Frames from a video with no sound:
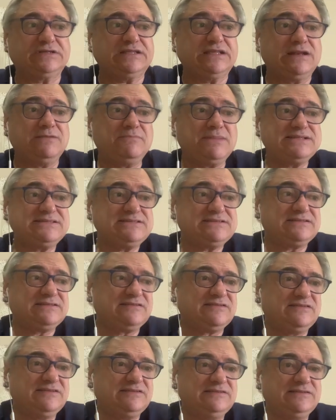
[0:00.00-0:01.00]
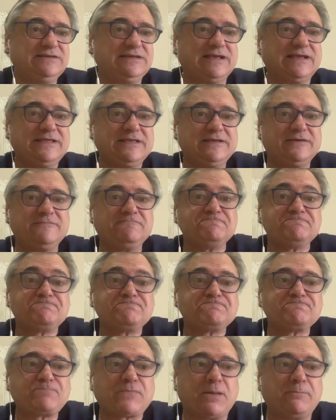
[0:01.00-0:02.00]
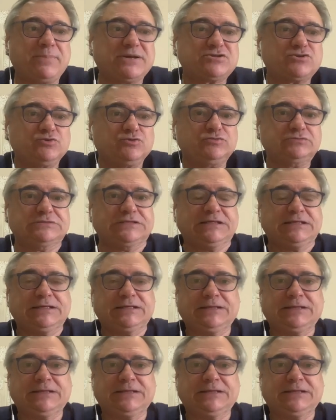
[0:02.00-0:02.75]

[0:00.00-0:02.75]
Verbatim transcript: Y el Manchester City, que ayer pasó,